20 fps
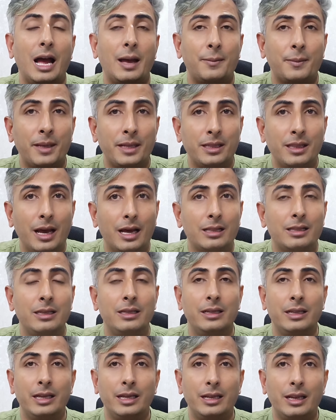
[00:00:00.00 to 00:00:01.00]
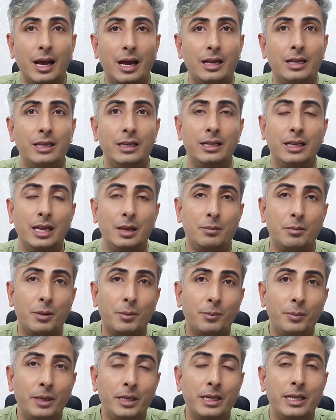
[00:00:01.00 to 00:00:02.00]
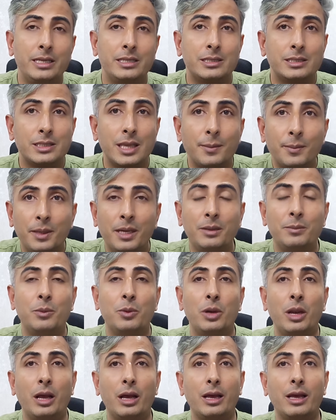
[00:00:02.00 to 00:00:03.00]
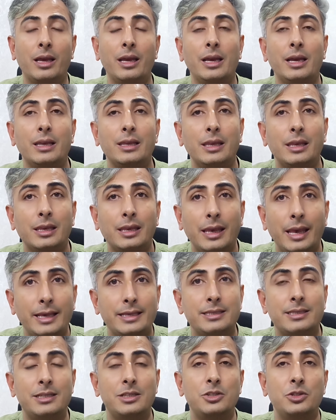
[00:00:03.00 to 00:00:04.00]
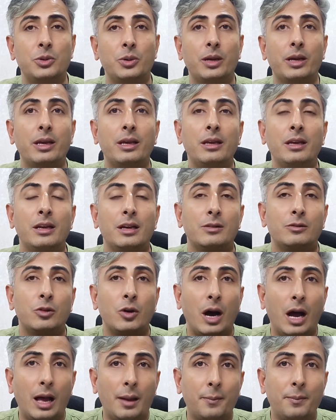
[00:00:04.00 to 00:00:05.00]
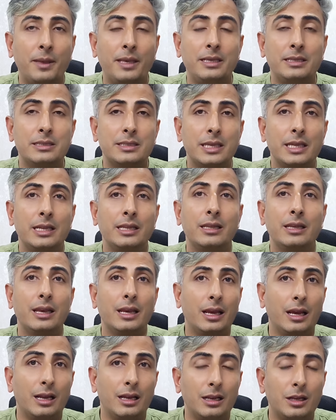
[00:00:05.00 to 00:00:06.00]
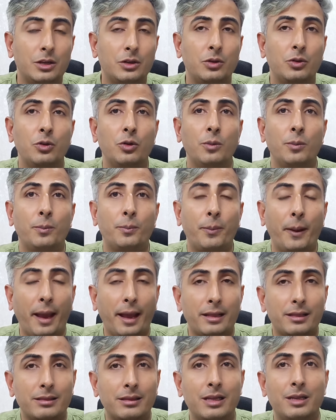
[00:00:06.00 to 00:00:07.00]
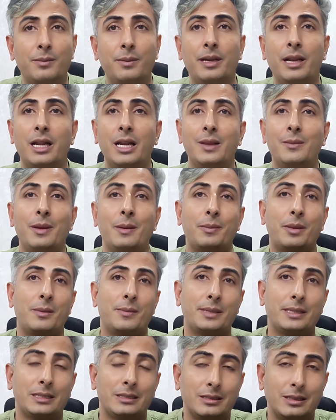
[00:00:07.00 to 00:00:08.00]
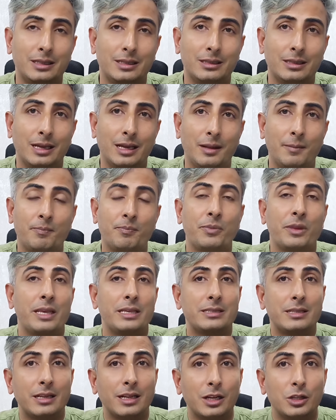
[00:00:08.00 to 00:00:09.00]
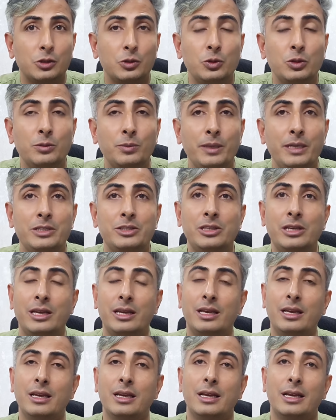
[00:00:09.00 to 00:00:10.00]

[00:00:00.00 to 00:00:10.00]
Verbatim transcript: आपकी दादी ने नानी ने मम्मी ने सब ने बोला है कि केसर जो है वो आपकी स्किन के कलर को बेहतर बनाने में आपकी मदद करता है केसर का दूध पीजिए